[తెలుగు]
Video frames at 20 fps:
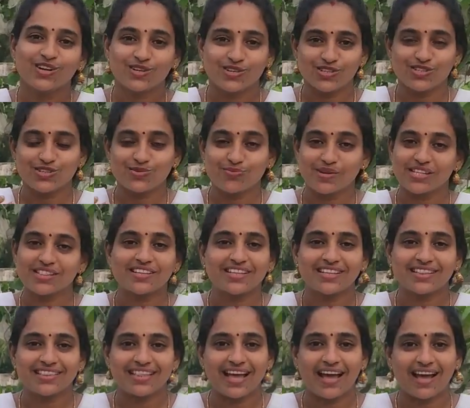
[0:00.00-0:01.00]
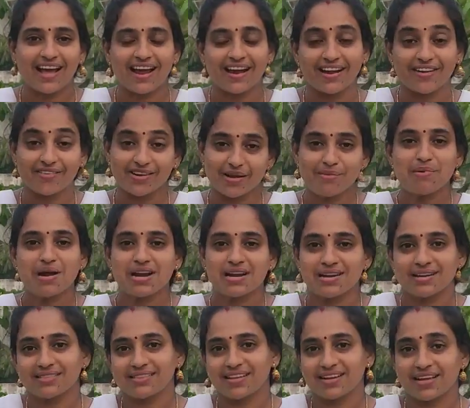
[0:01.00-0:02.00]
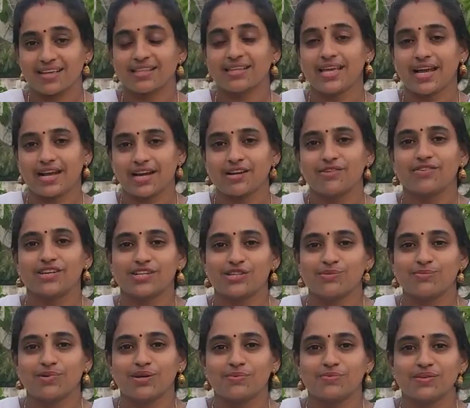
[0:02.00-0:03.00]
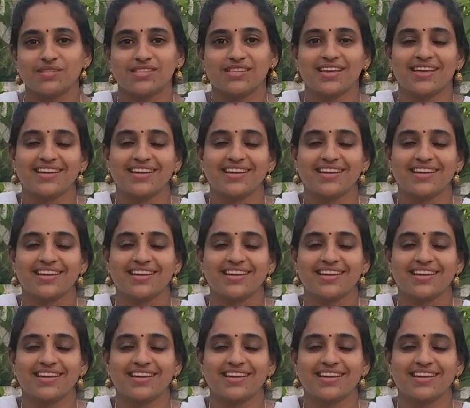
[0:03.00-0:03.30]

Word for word: కొంచెం మీతో ఇంత హడావుడిగా మాట్లాడుతున్నాను కదా ఎక్కడ వర్షం పడిపోతే